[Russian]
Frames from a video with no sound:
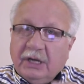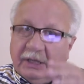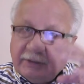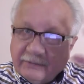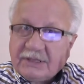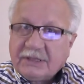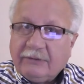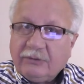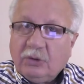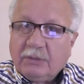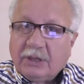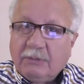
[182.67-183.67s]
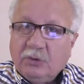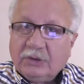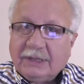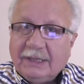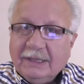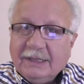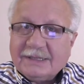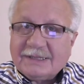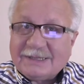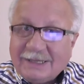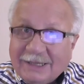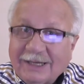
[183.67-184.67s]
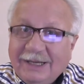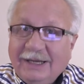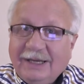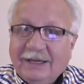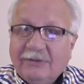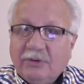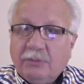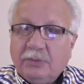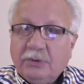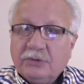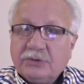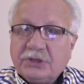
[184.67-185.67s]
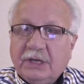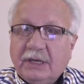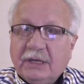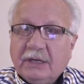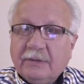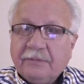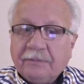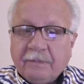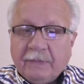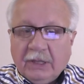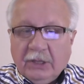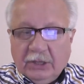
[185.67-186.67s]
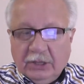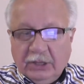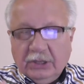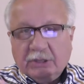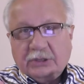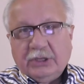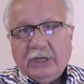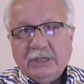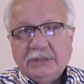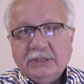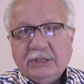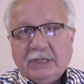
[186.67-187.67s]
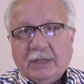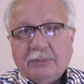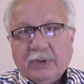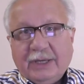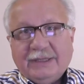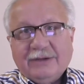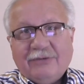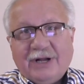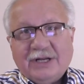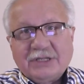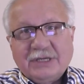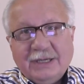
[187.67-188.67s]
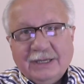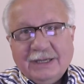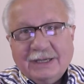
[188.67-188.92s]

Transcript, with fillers: Это в основном работа с левым полушарием – и третий этап – это ваша